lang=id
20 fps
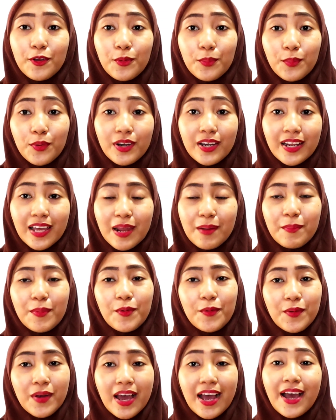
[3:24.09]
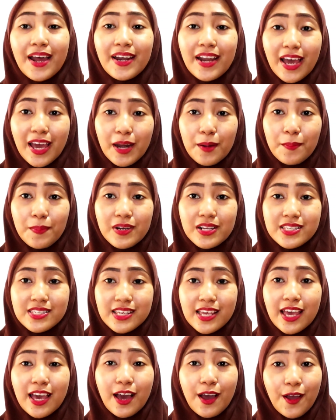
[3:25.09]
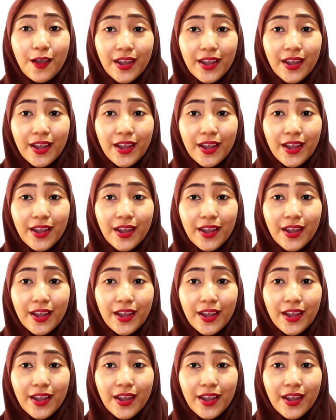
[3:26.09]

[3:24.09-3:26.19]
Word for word: kumur dengan menggunakan air bersih.